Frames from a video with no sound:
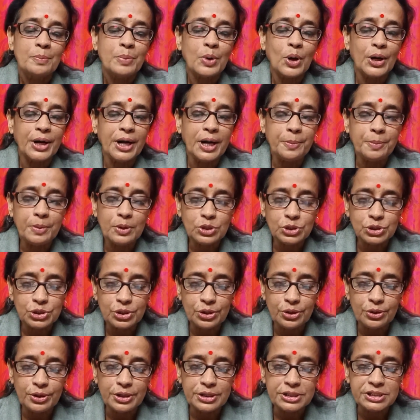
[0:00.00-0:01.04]
পরের প্রশ্ন
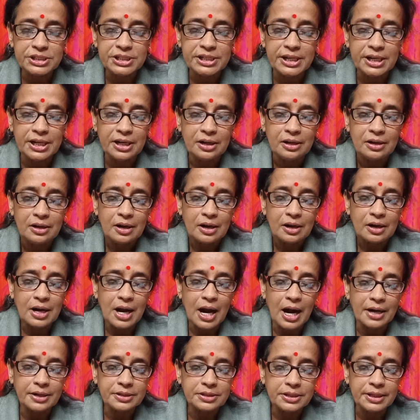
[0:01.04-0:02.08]
রয়েছে
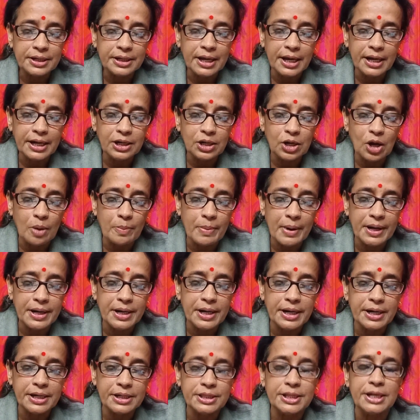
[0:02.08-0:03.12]
কার্তিকের
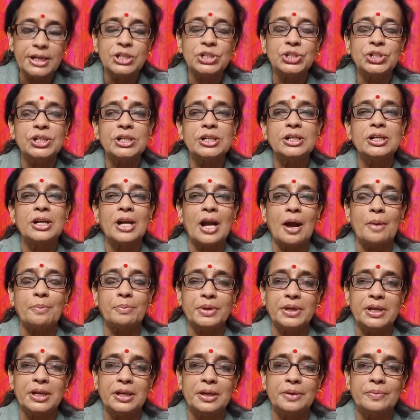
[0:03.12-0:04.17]
নবান্নের দেশটির নাম
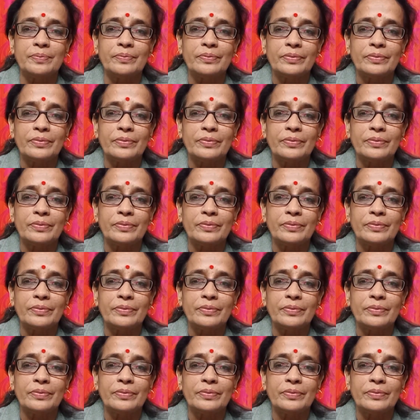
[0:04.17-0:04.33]
কি